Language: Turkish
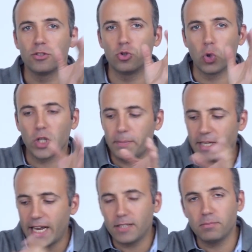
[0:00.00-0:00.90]

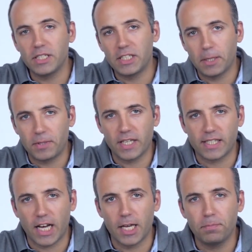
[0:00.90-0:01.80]
dolabilen bir yapıya
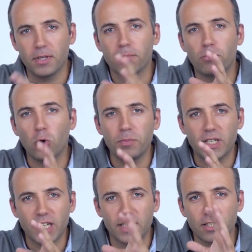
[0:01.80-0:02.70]
sahip, bol
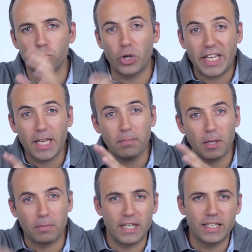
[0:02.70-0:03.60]
miktarda
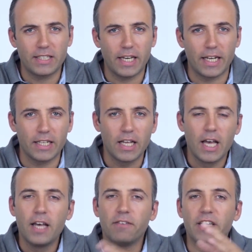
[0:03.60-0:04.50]
mürekkeple birlikte gelen
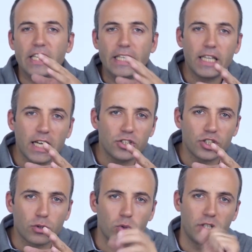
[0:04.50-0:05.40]
ve
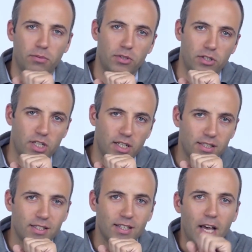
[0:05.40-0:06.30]
yıllarca
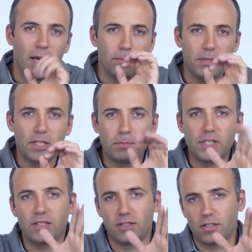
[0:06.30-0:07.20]
kullanabileceğiniz bir
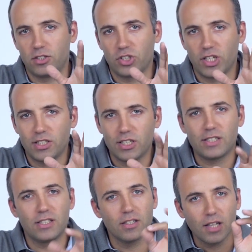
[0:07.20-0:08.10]
printer
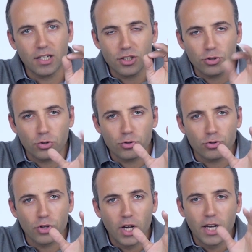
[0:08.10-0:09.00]
inceleyeceğiz. Yıllarca
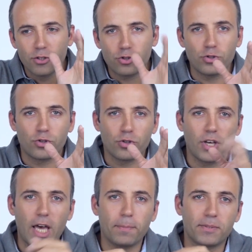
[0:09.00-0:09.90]
diyoruz çünkü
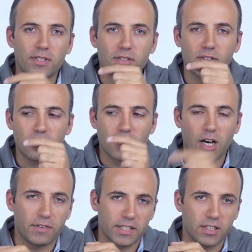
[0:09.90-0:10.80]
Epson
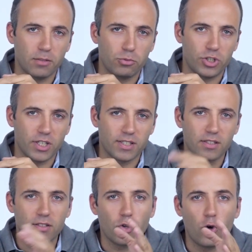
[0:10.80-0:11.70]
kafasına bu
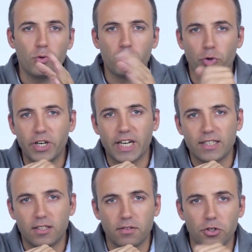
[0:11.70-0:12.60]
cihazın ömür boyu
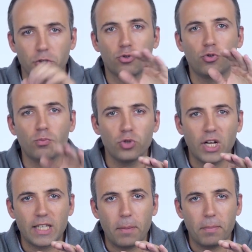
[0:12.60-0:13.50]
garanti veriyor. Tüm
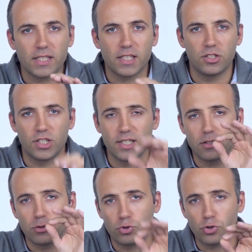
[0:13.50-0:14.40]
bunlardan
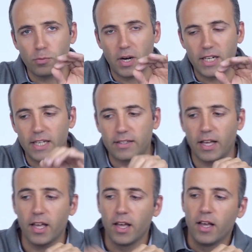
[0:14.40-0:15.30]
bahsedeceğiz. Düşük
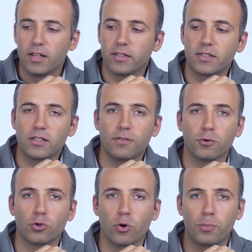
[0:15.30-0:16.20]
maliyete, nasıl
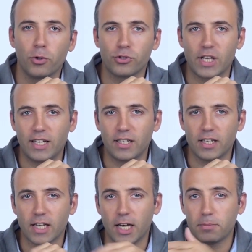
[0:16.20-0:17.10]
fotokopi özelliğine
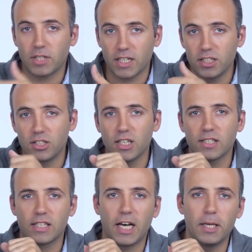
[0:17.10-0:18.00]
sahip,
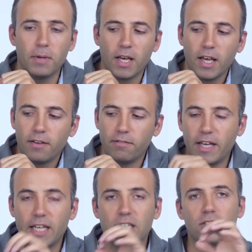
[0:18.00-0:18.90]
tarayıcıya sahip
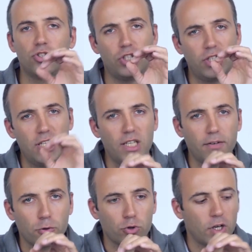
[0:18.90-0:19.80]
ve ciddi
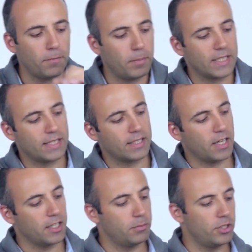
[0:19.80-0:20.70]
de fotoğraf
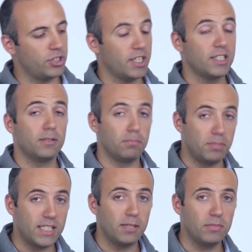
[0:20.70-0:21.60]
baskısı alabileceğiniz,
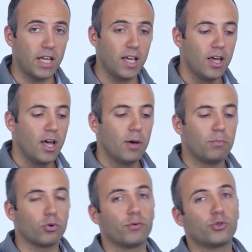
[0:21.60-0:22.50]
bizim de
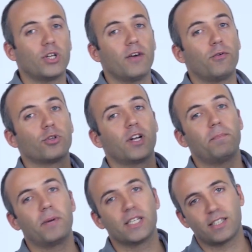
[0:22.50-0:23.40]
profesyonel
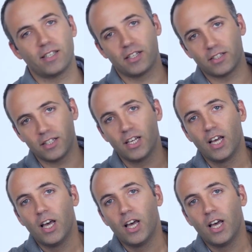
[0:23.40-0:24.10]
fotoğraf baskılarını